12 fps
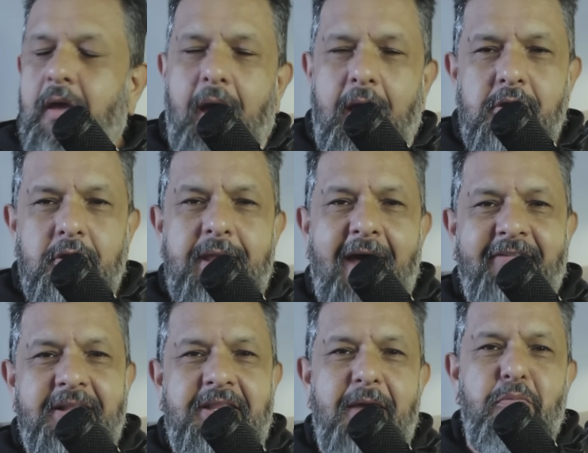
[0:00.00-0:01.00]
aí eu dava
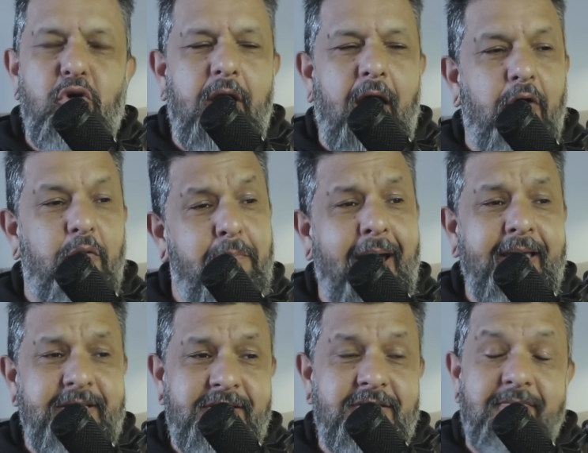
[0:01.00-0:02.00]
até moral,
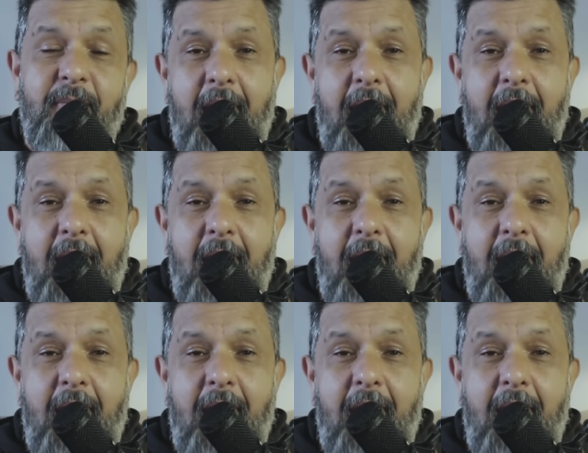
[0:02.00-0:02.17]
mas